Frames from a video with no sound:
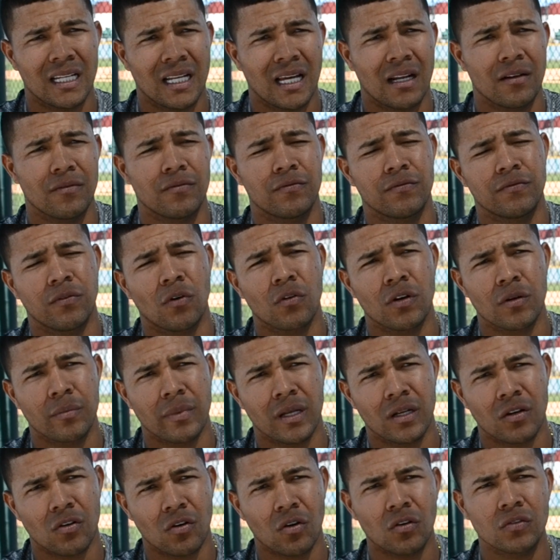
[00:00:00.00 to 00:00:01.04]
al, al
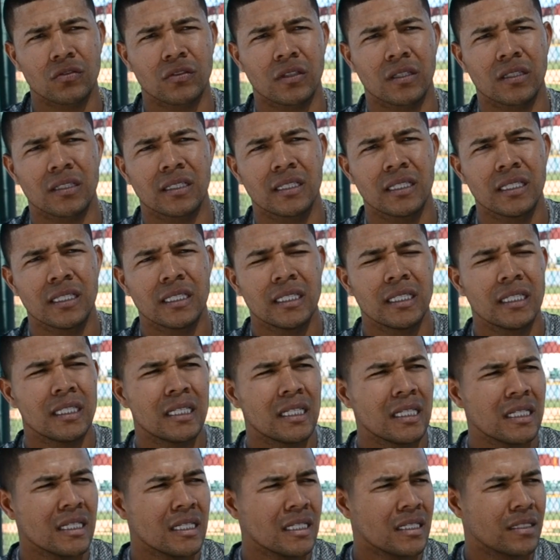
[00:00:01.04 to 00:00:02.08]
40-man roster.
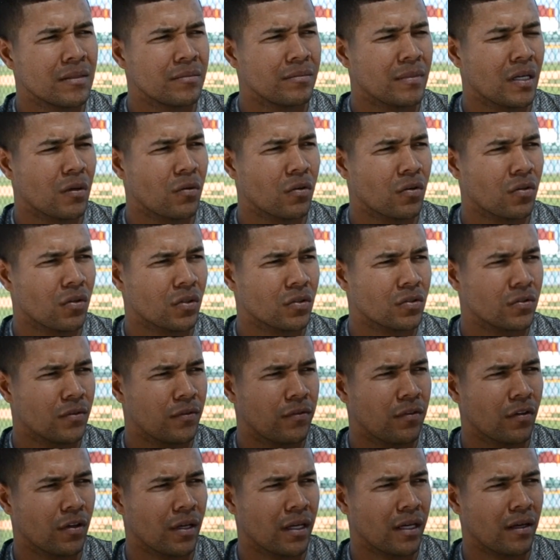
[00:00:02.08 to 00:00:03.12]
Me acuerdo que
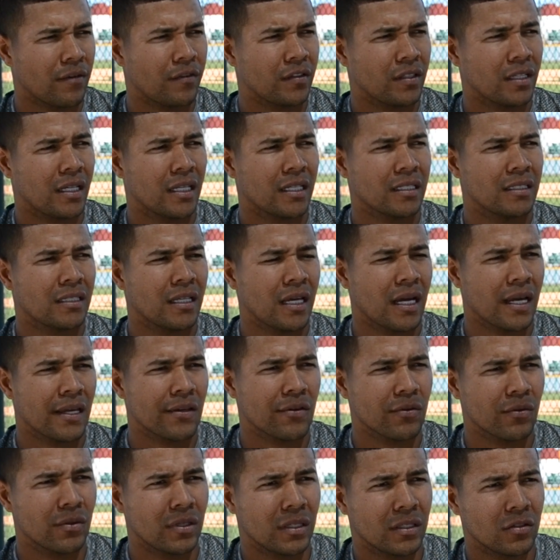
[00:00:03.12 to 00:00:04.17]
eso fue a finales de
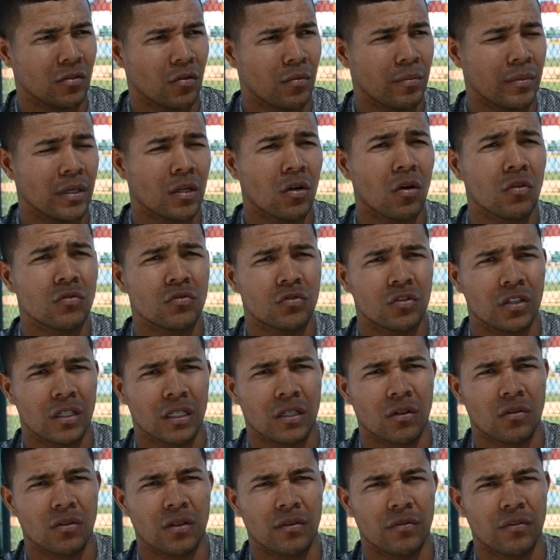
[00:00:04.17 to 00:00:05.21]
año del
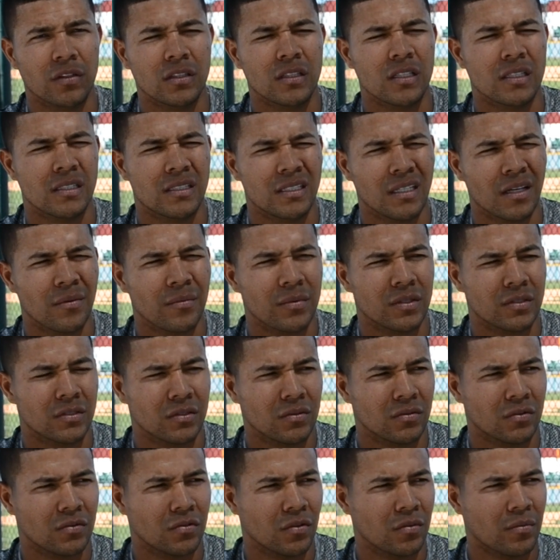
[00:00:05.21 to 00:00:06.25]
2011, creo que fue en diciembre,
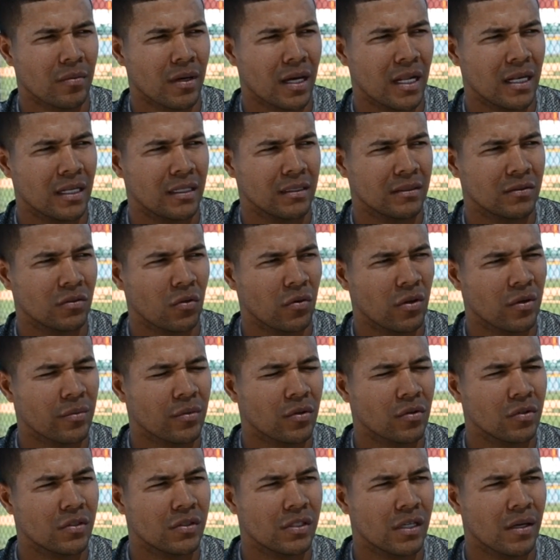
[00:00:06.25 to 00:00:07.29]
si no estoy mal,
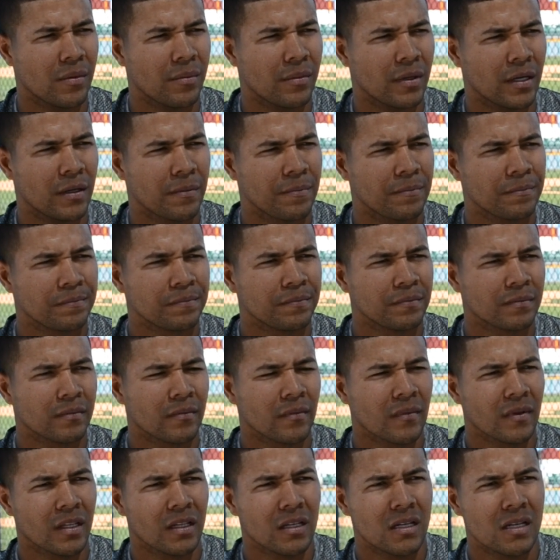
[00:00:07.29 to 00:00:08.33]
noviembre o diciembre.
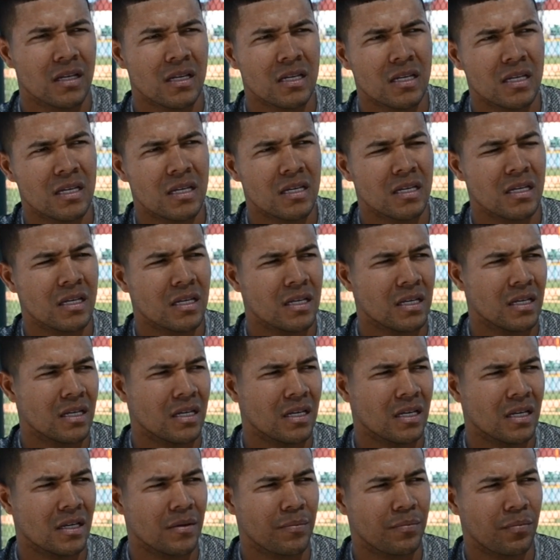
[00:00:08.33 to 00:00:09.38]

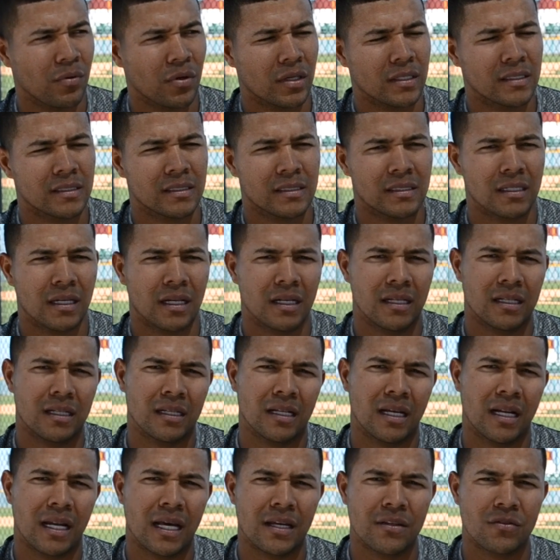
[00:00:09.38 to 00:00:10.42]
Y, pues
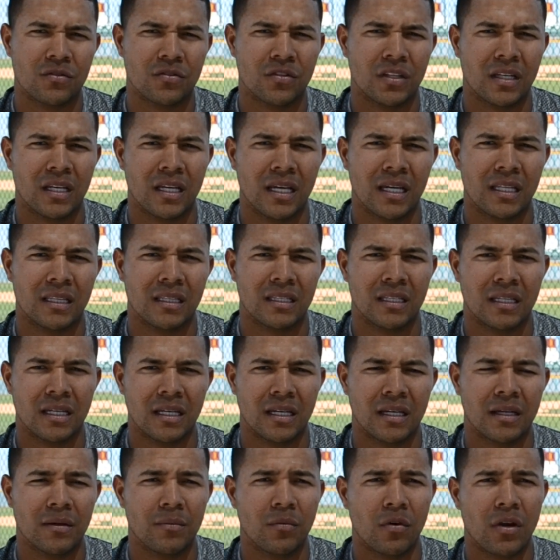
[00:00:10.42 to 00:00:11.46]
al, año
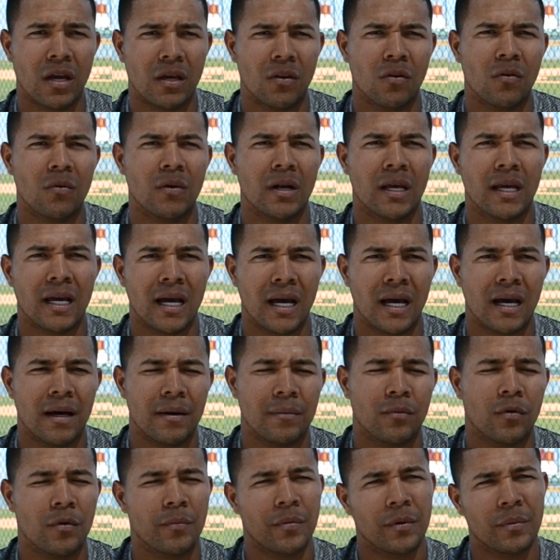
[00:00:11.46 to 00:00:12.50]
siguiente voy a doble
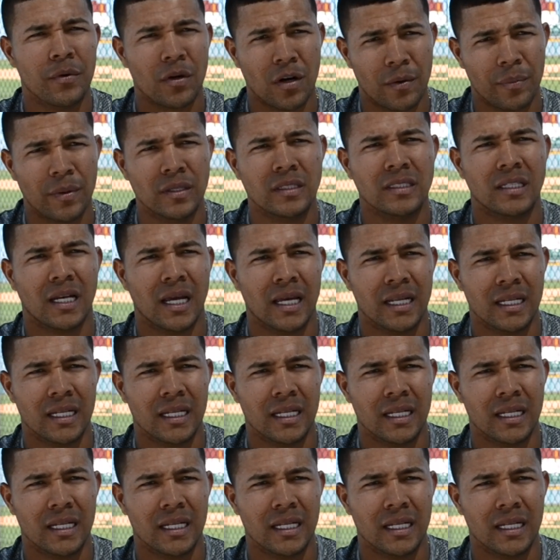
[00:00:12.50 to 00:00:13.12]
A, voy primero a Sprint